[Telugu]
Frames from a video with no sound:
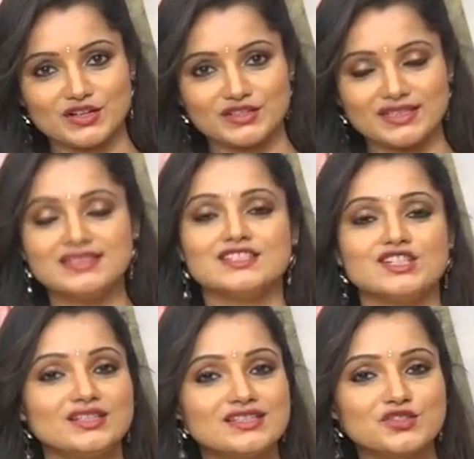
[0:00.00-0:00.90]
కుటీర్
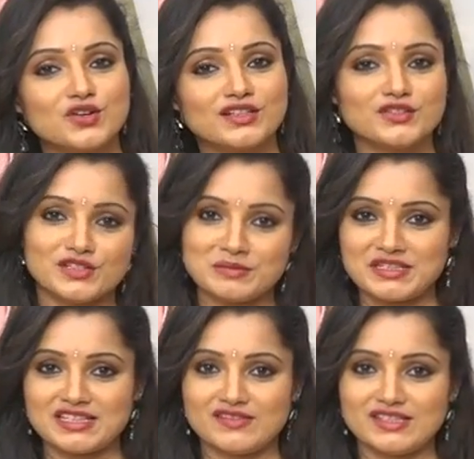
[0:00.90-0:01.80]
జర్నలిస్ట్ కాలనీ రోడ్
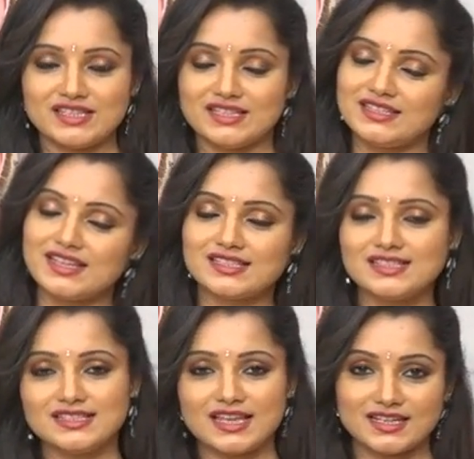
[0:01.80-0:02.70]
నెంబర్ సెవెంటీ నెక్స్ట్
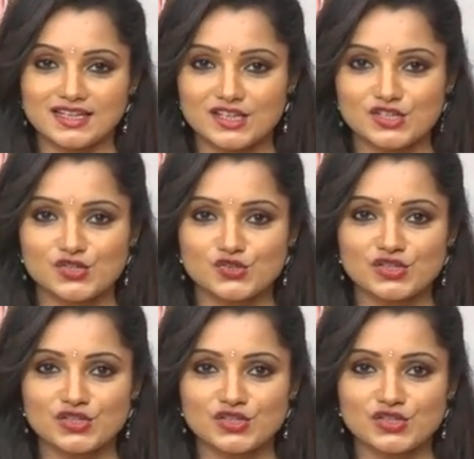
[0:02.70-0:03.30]
డిజైనర్ కలెక్షన్